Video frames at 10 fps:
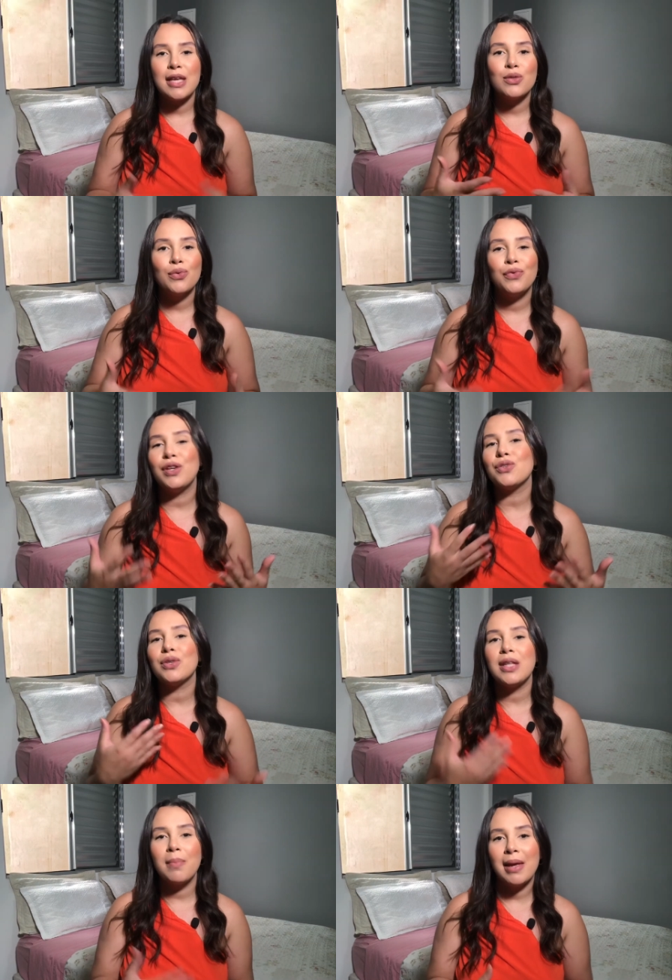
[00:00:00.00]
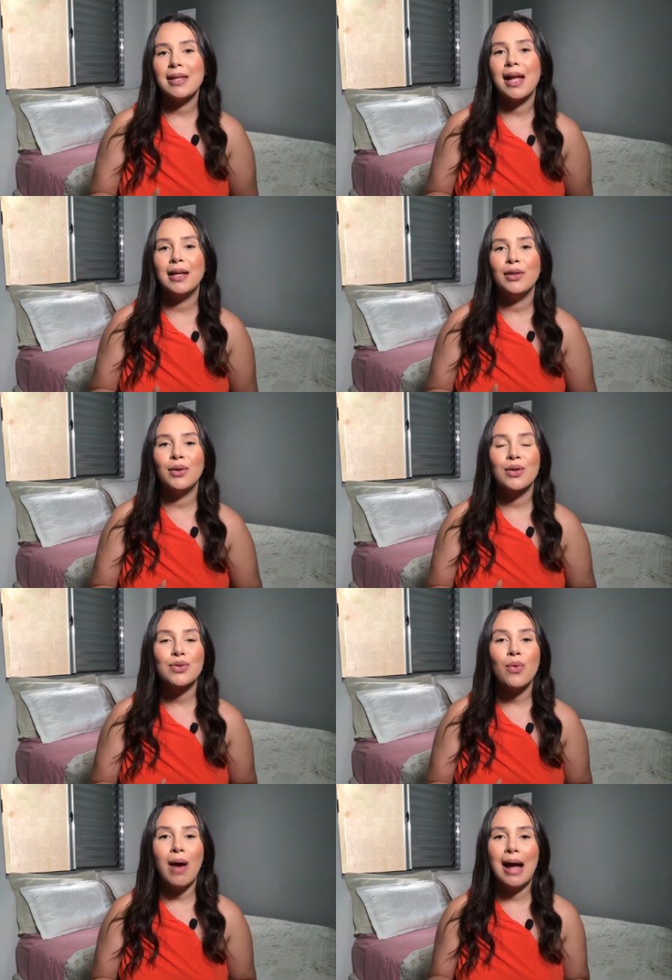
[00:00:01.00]
num vídeo que também está aqui no nosso
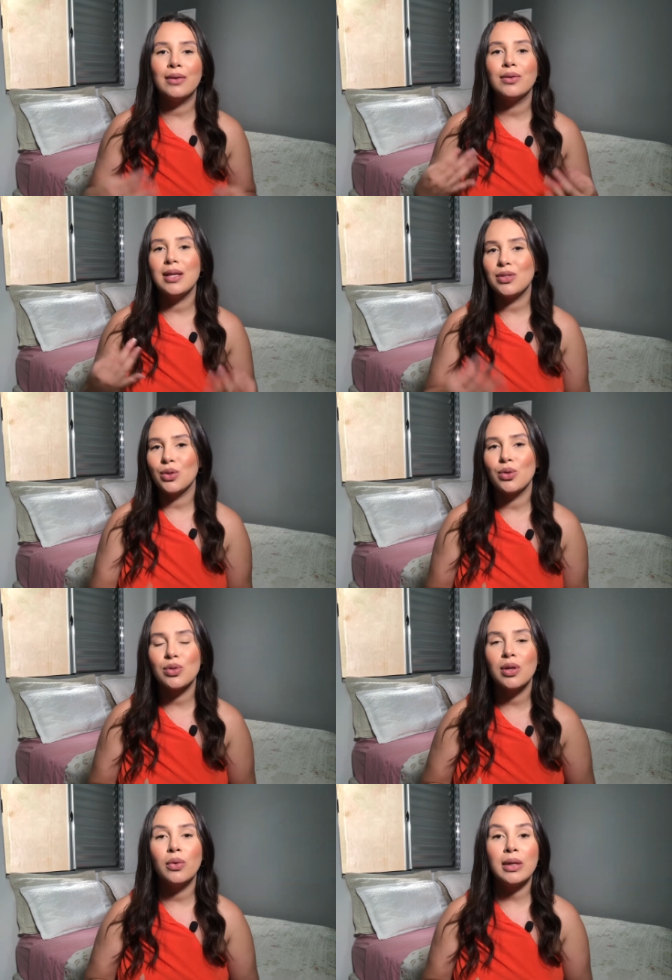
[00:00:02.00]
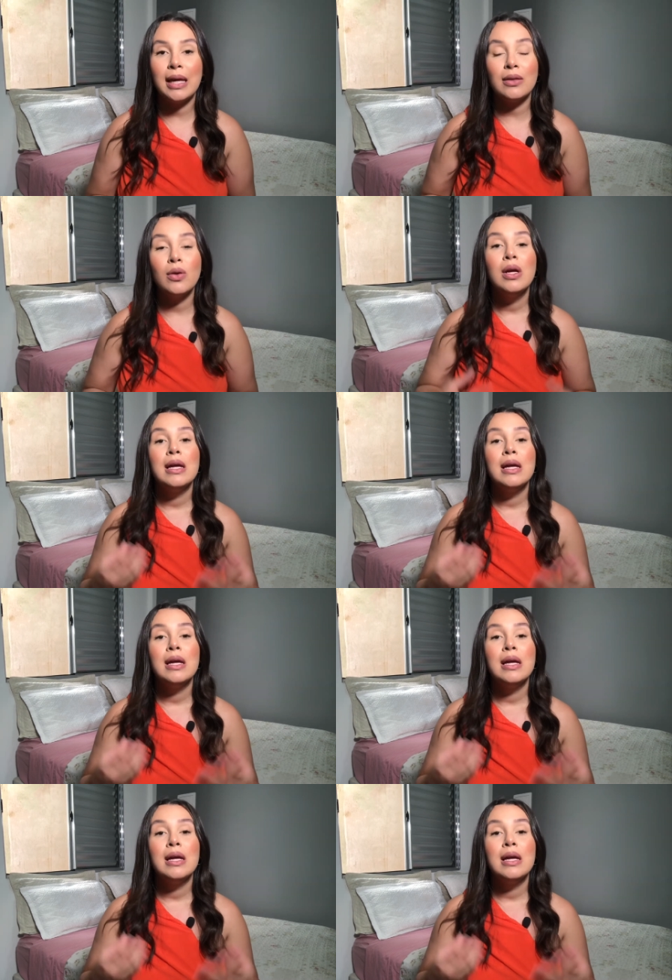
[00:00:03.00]
quadro Destrona o seu Luquito,